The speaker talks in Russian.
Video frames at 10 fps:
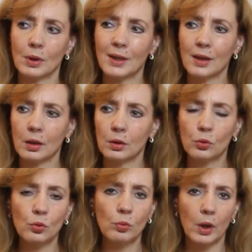не
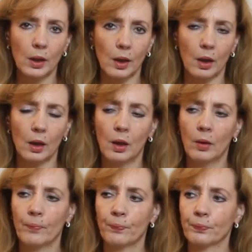думая,
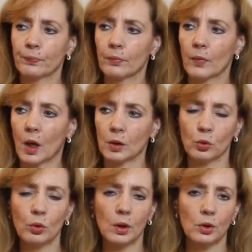а
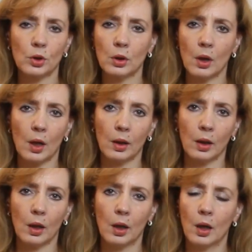только
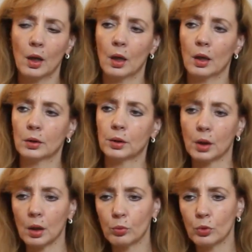желая,
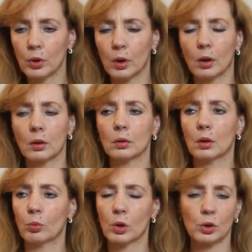требуя,
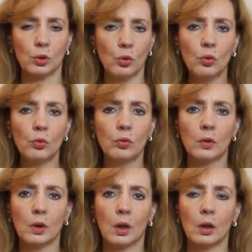
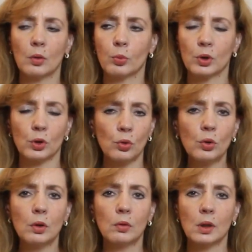обосновывая и
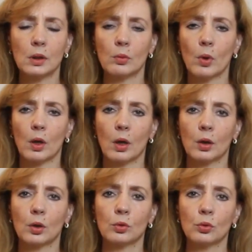подстегивая себя
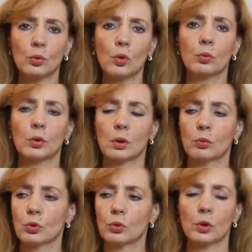как кнутом к
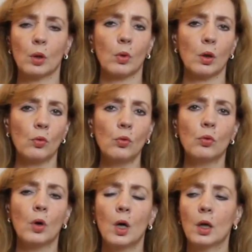тому, что я
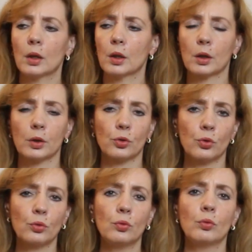могу, я
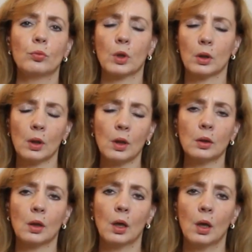хочу, мне
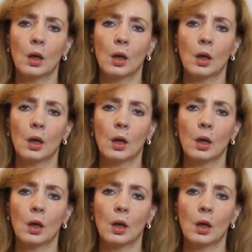надо,